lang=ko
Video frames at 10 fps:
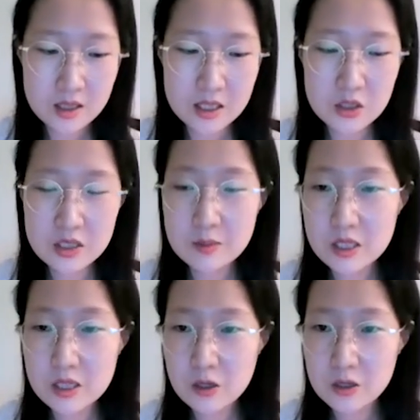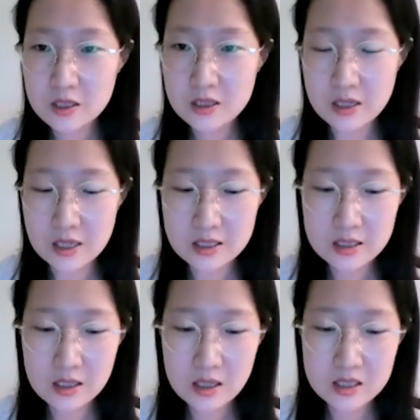2017년에는
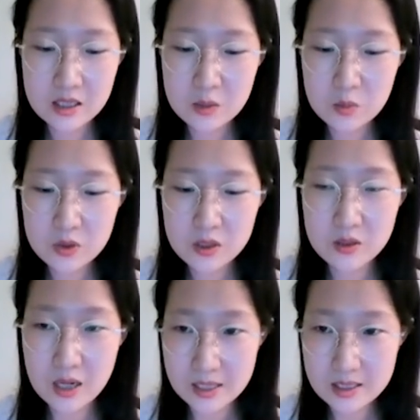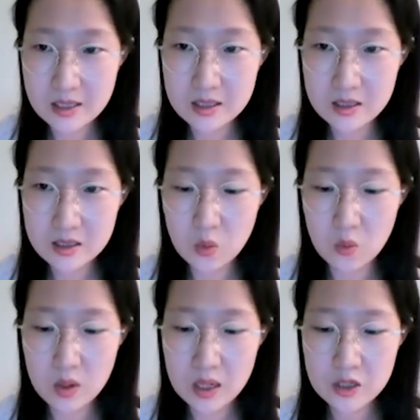라자다가 싱가포르에서 가장 큰
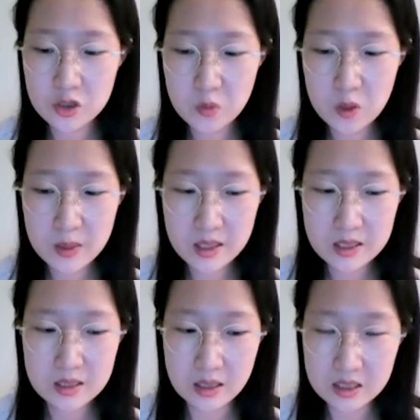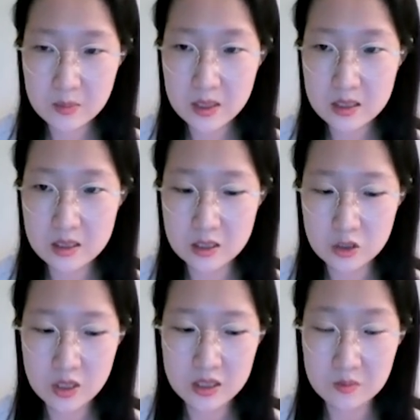온라인 슈퍼마켓인 레드마트를
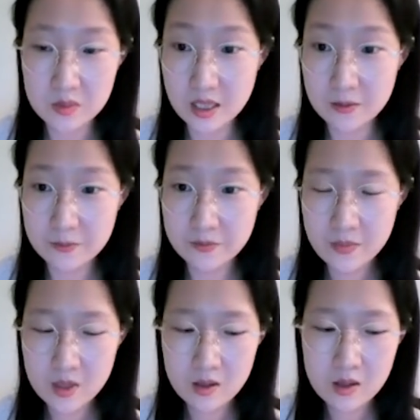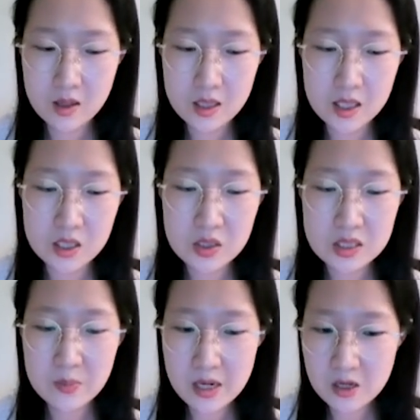인수하였습니다.
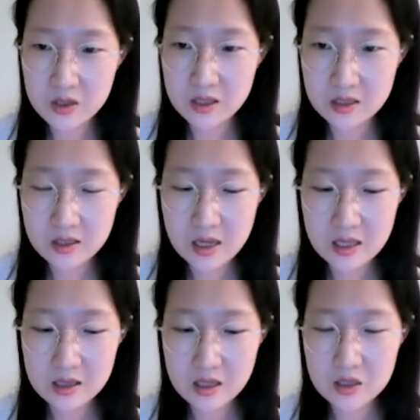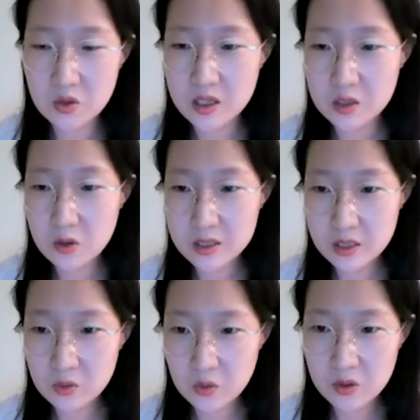2018년에는 한때 저희의
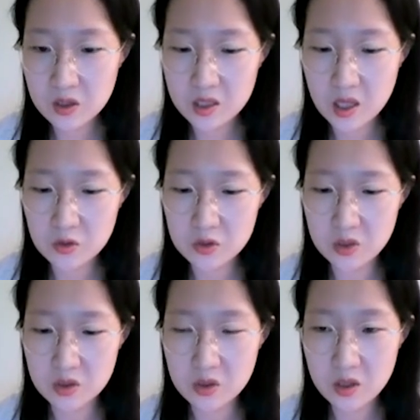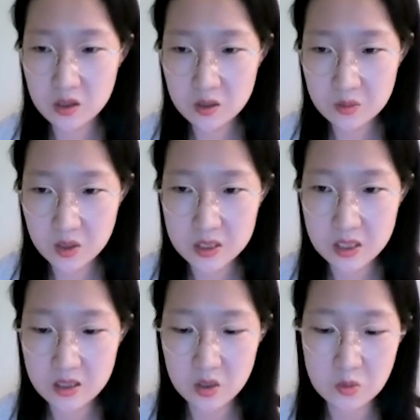성장 동력이 되어줬었던 현금
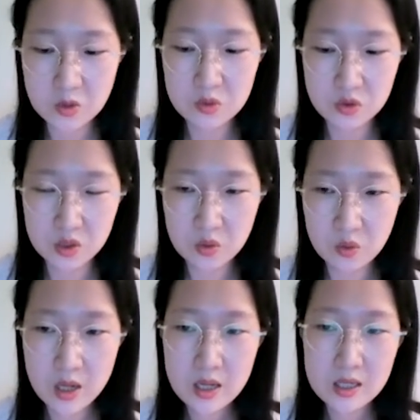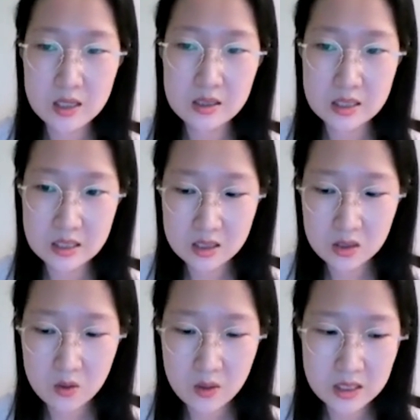결제를 점점 줄이고 이를
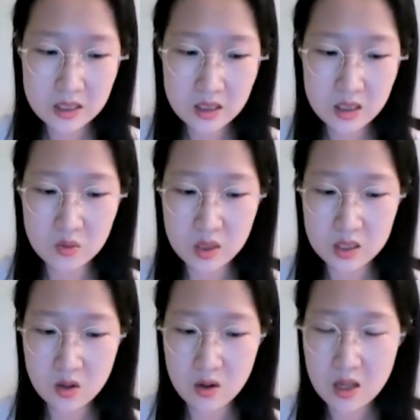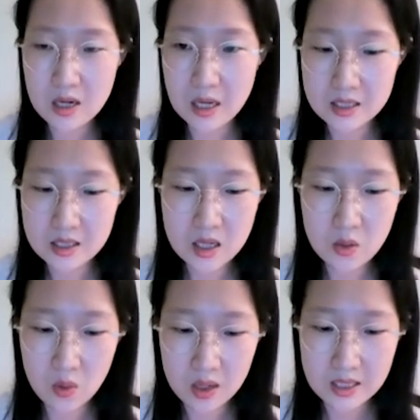디지털화 시키기 위해서
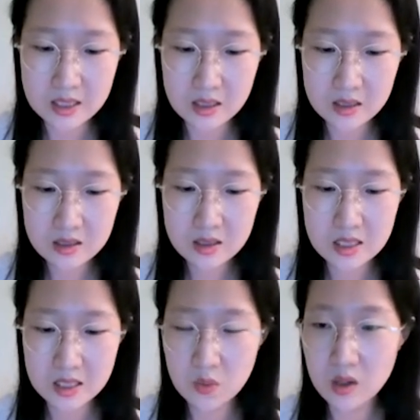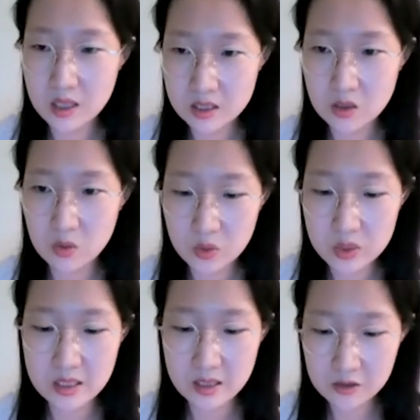라자다 월렛이라는 이 월렛을
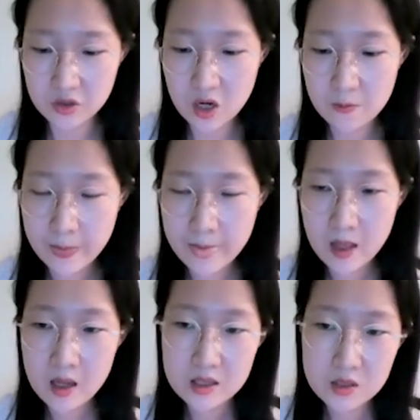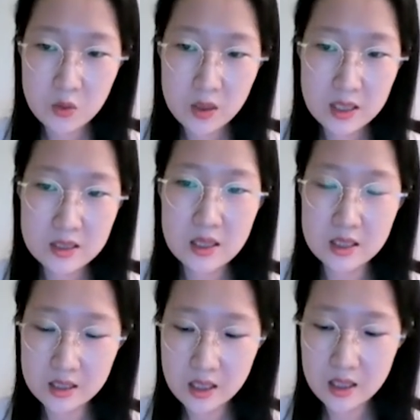론칭을 했고요.
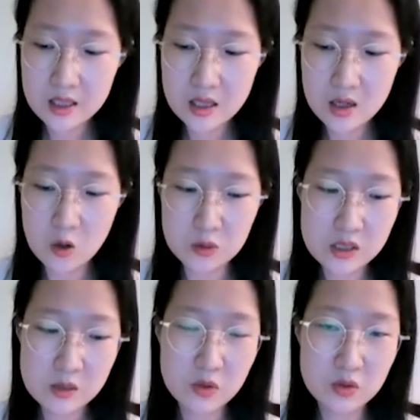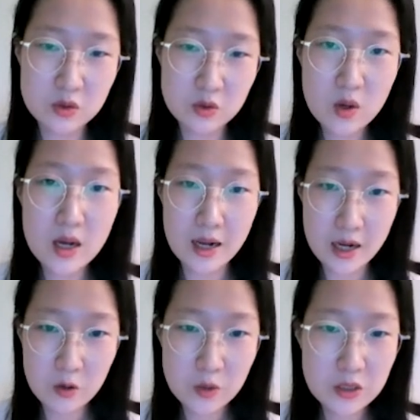신용카드나 은행 계좌가 없으신 분들도
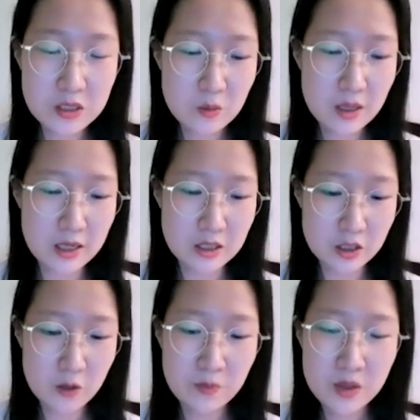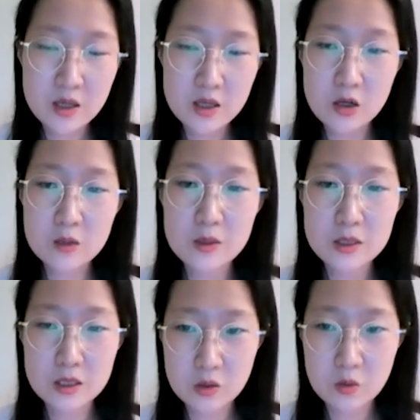가까운 편의점에 가셔서
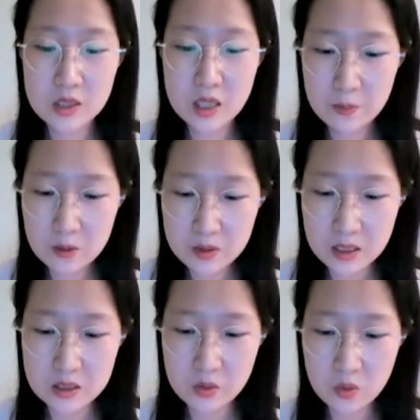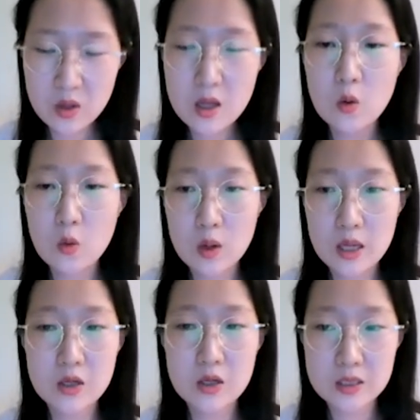현금을 드리고 탑밥을 하시고
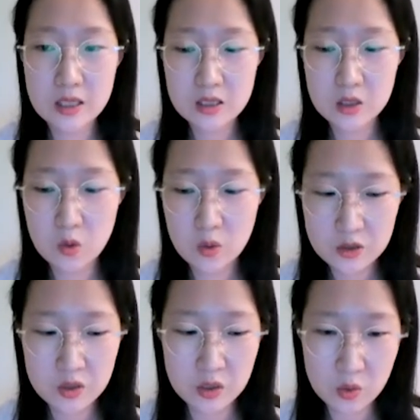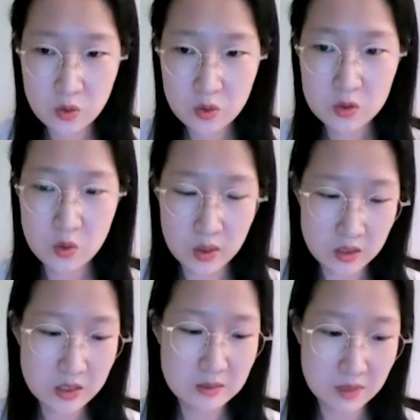온라인 결제를 이용할 수 있도록
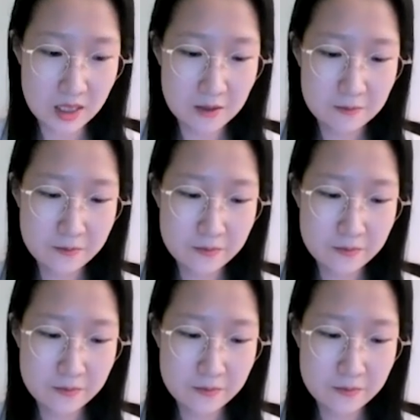도와드렸습니다.